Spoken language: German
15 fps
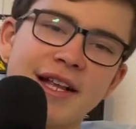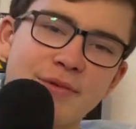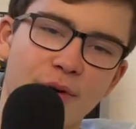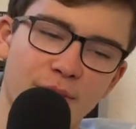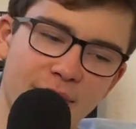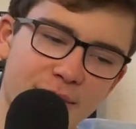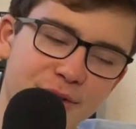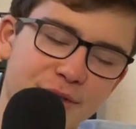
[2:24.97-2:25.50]
Das
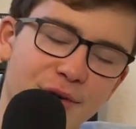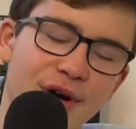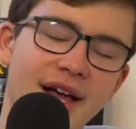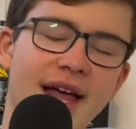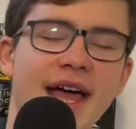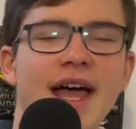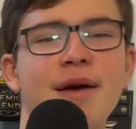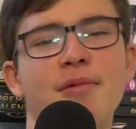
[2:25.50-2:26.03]
Problem ist nur,
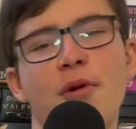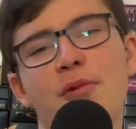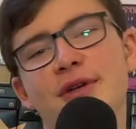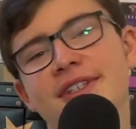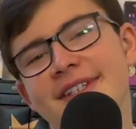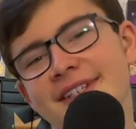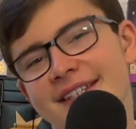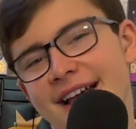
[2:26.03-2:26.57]
man
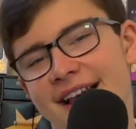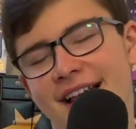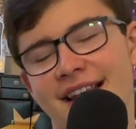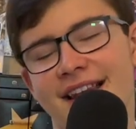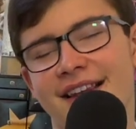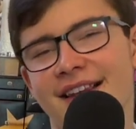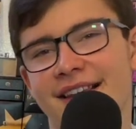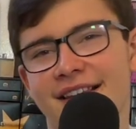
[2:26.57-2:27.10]
muss diese
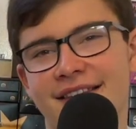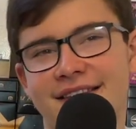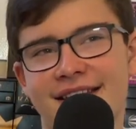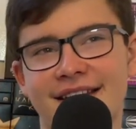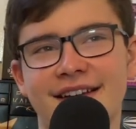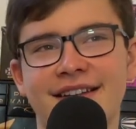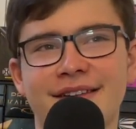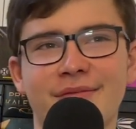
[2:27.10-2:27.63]

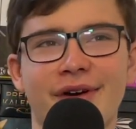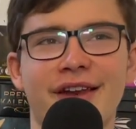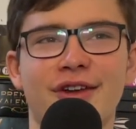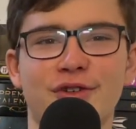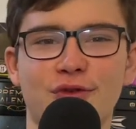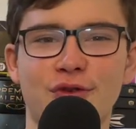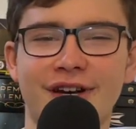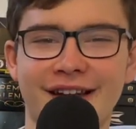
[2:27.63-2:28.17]
Dinge, die man in der
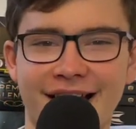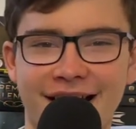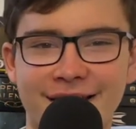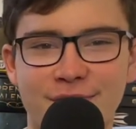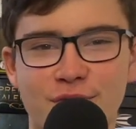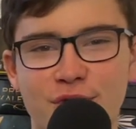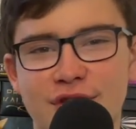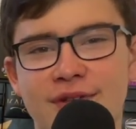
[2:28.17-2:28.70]
Schule
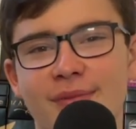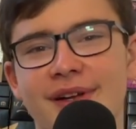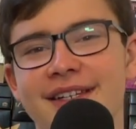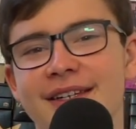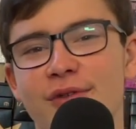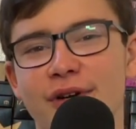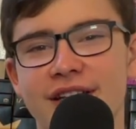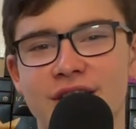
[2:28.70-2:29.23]
lernt, müsste man
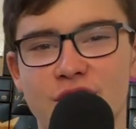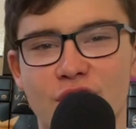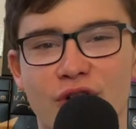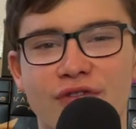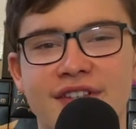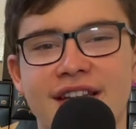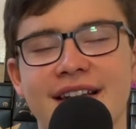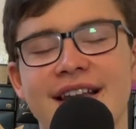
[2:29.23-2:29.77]
theoretisch auch
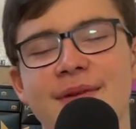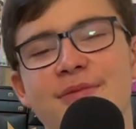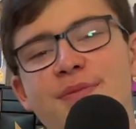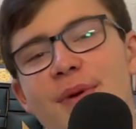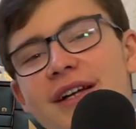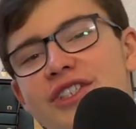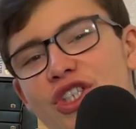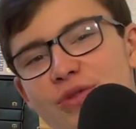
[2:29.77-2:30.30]
auf den
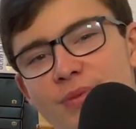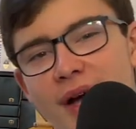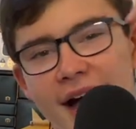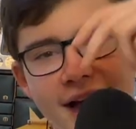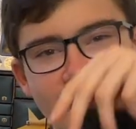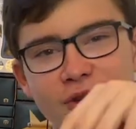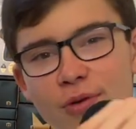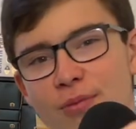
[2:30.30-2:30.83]
lebenspraktischen
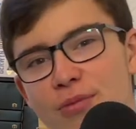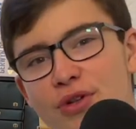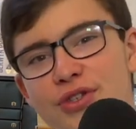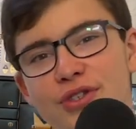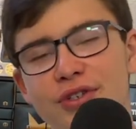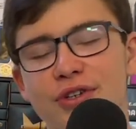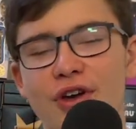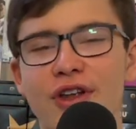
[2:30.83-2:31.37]
Bereich
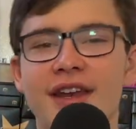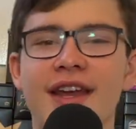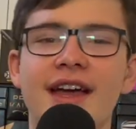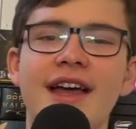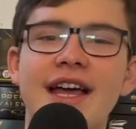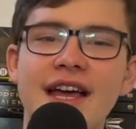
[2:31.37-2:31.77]
ummünzen können.